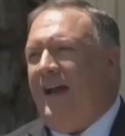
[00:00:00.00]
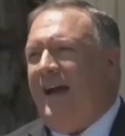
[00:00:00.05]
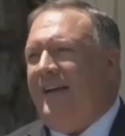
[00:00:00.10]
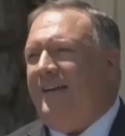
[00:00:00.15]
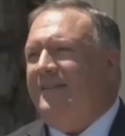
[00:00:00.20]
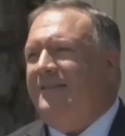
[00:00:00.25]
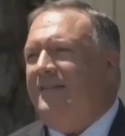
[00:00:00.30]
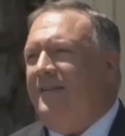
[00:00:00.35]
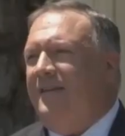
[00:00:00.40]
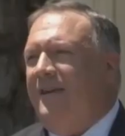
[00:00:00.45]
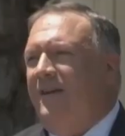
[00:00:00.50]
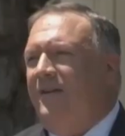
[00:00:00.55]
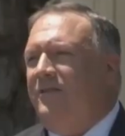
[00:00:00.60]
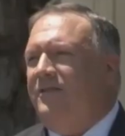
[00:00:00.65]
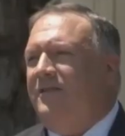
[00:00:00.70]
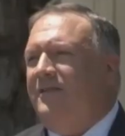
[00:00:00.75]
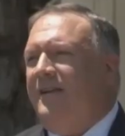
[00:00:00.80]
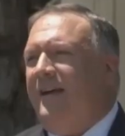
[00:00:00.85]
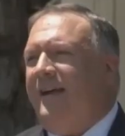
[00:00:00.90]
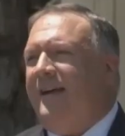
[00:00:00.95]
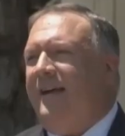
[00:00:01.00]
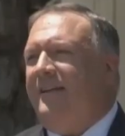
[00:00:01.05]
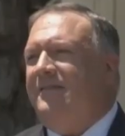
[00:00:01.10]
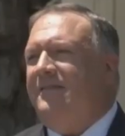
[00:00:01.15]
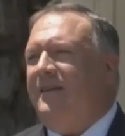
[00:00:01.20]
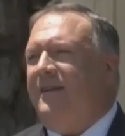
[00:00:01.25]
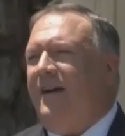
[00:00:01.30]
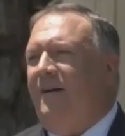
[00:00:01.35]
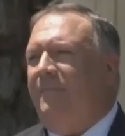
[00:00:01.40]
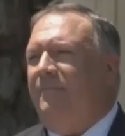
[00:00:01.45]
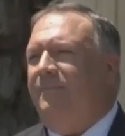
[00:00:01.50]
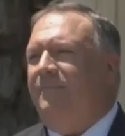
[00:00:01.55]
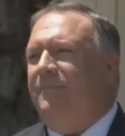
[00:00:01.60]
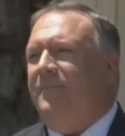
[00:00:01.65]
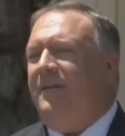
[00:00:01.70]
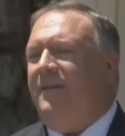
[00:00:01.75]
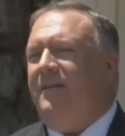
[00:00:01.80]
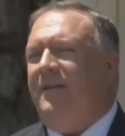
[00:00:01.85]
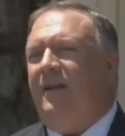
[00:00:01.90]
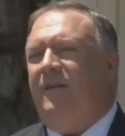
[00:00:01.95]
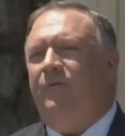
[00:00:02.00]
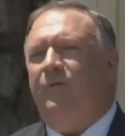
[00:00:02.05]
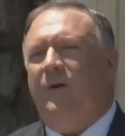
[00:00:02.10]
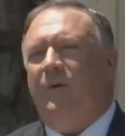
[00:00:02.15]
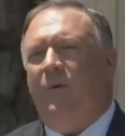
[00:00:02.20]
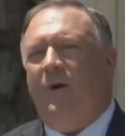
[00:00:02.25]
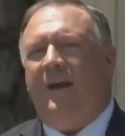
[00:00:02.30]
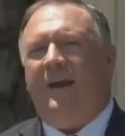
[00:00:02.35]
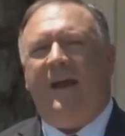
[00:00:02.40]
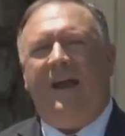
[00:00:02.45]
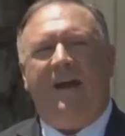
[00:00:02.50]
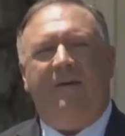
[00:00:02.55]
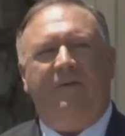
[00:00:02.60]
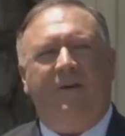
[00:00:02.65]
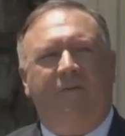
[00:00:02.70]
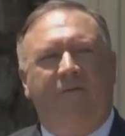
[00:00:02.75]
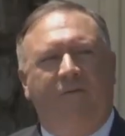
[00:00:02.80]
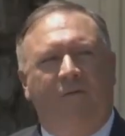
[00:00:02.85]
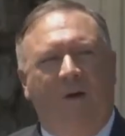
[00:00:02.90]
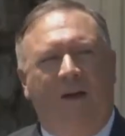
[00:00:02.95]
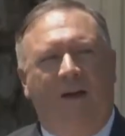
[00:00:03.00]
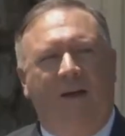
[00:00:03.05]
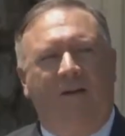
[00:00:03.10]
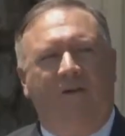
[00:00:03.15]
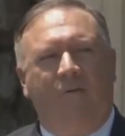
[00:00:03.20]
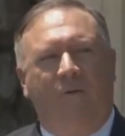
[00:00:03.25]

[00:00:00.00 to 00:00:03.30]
Помпео в библиотеке Ричарда Никсона и